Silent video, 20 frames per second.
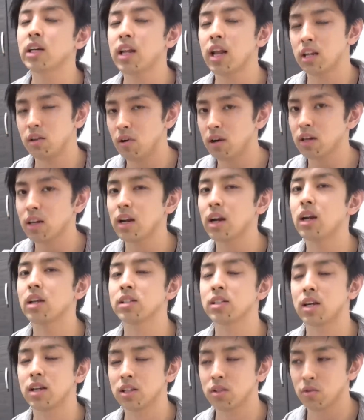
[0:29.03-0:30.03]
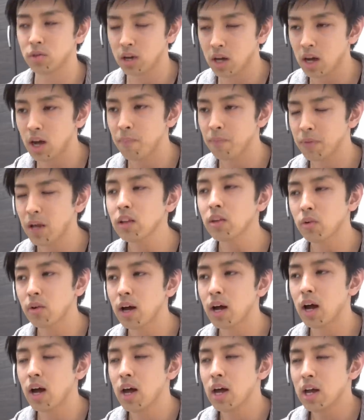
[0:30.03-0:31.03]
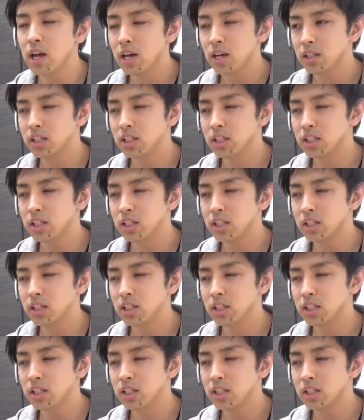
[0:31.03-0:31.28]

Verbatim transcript: 綺麗に分けられてたりとか、あとは、